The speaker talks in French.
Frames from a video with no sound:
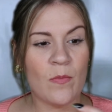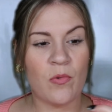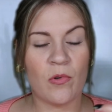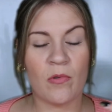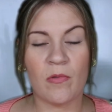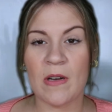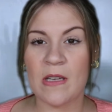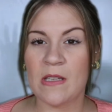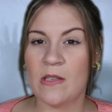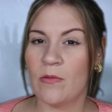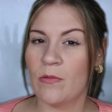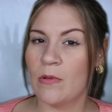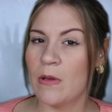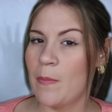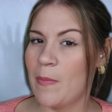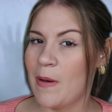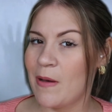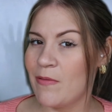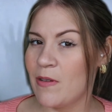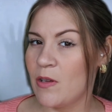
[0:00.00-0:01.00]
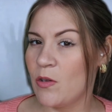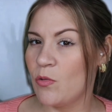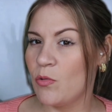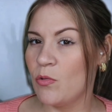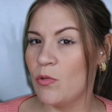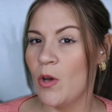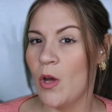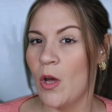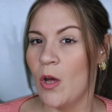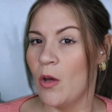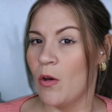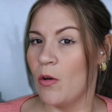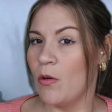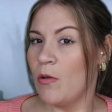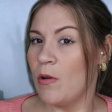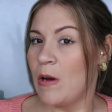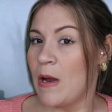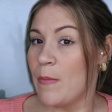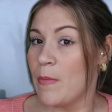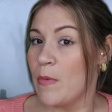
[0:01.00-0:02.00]
pour voir si on n'a pas vécu
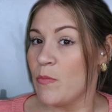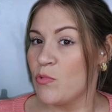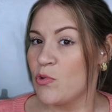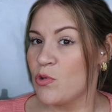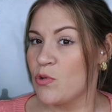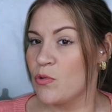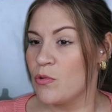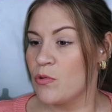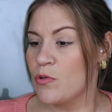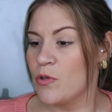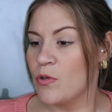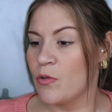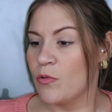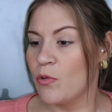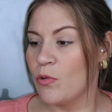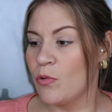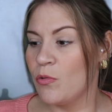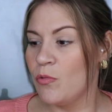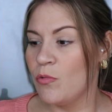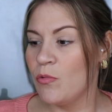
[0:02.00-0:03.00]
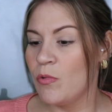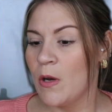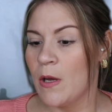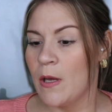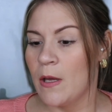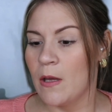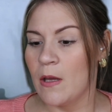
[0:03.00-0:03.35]
euh, la même chose entre nous.